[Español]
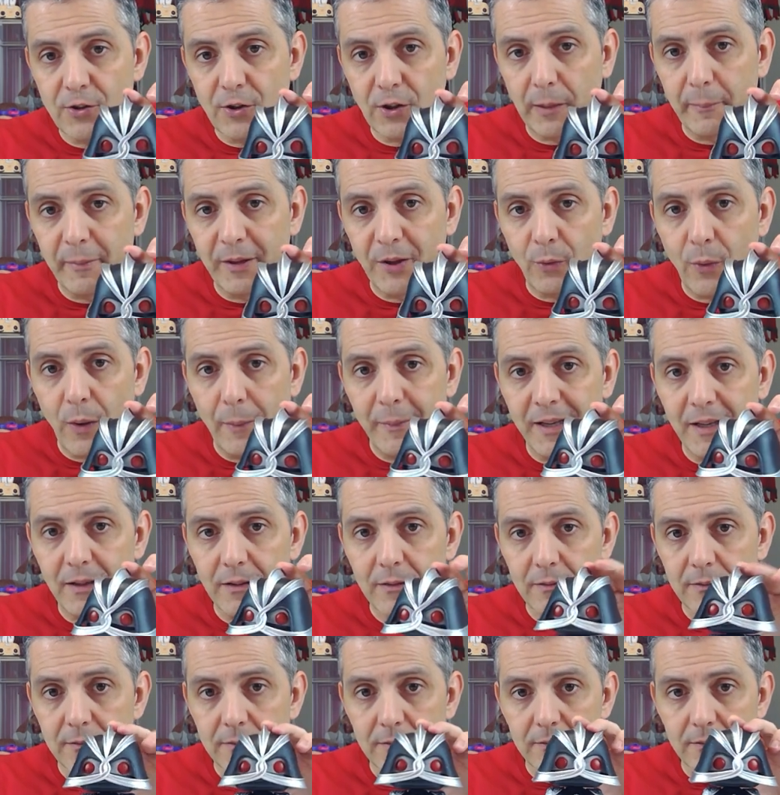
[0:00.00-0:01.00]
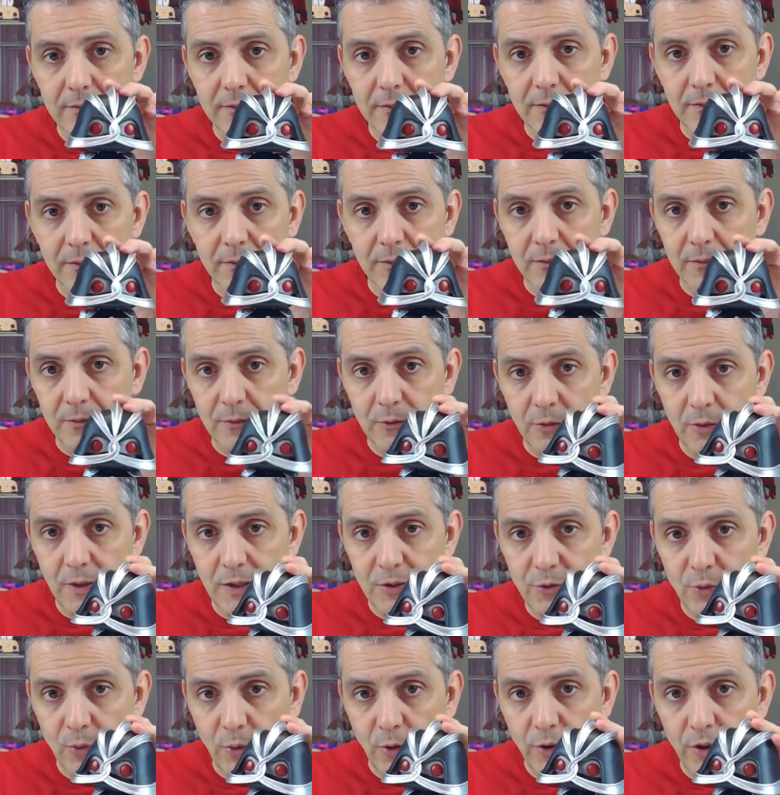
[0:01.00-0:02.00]
es lo que me llegó a mí con la
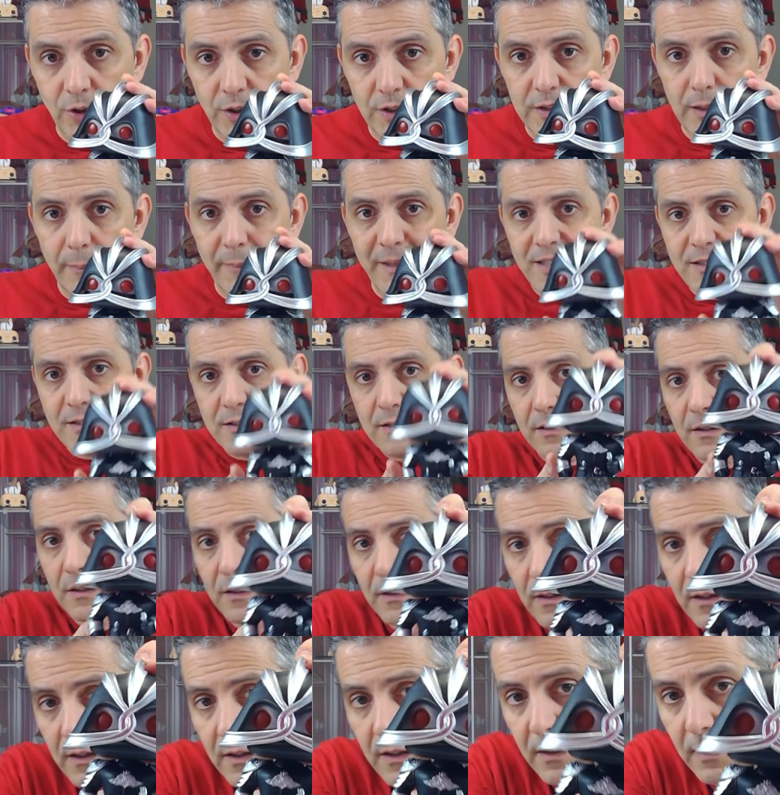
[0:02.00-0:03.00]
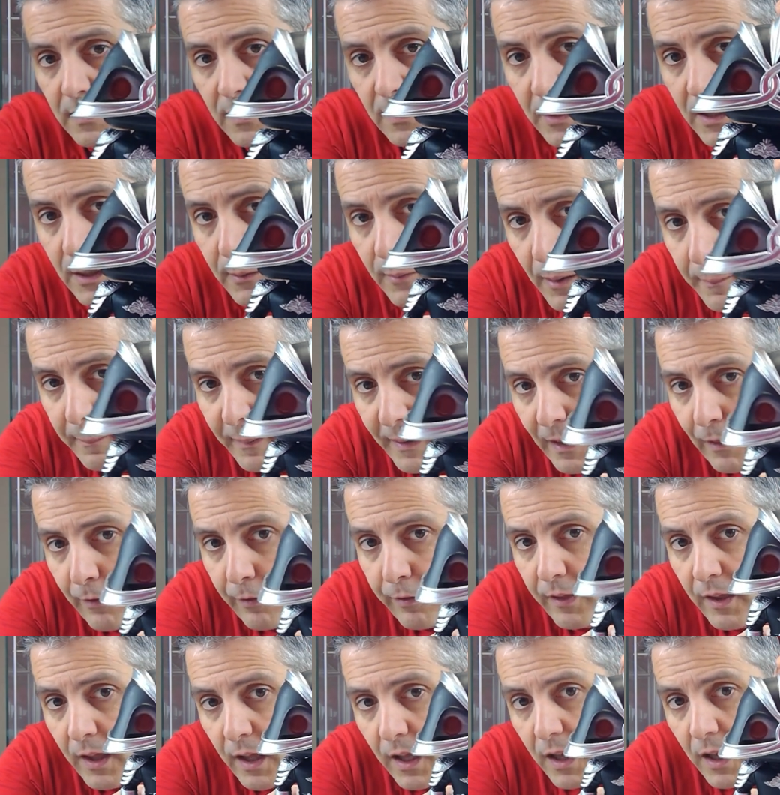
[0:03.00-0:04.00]
suscripción de este mes. Y me
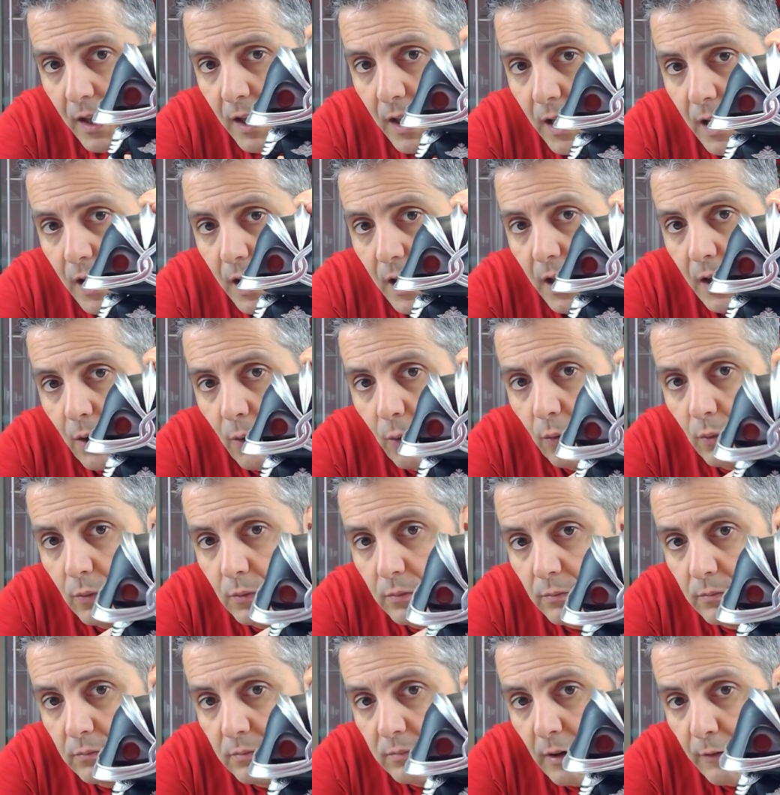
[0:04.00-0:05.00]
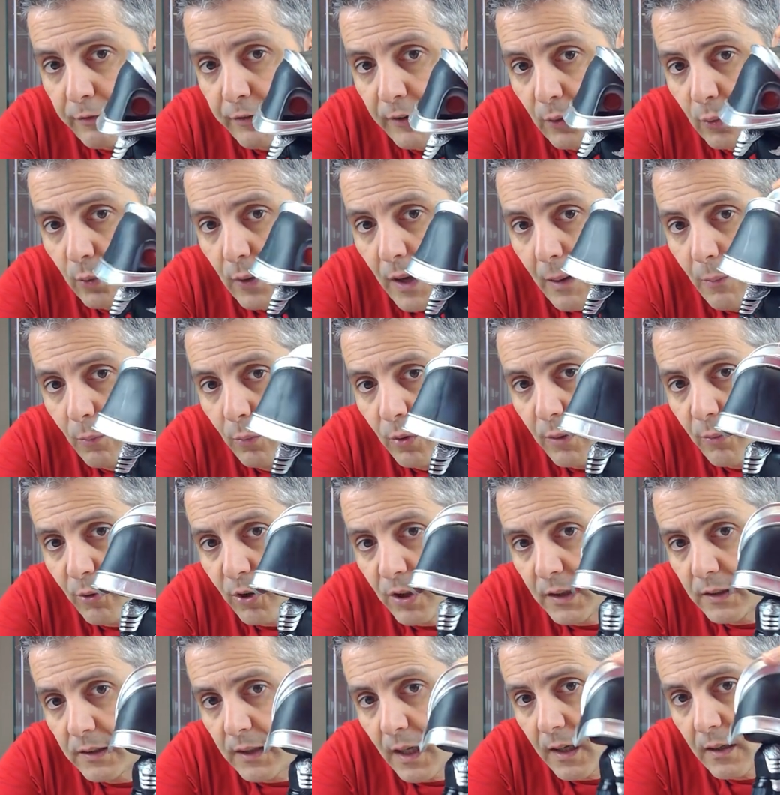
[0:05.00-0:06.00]
parece una figura muy
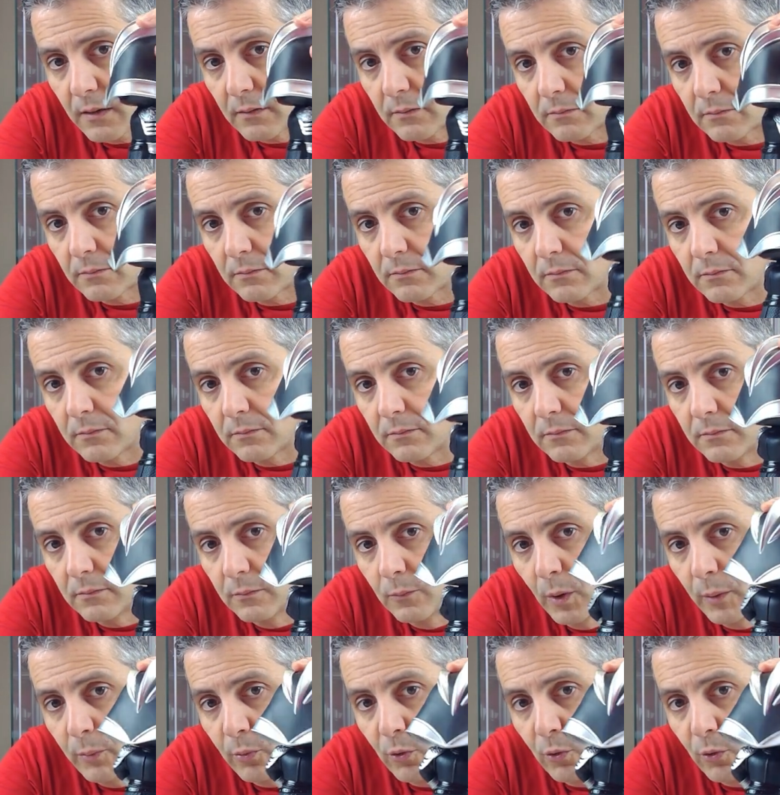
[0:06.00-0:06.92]
bonita. Muy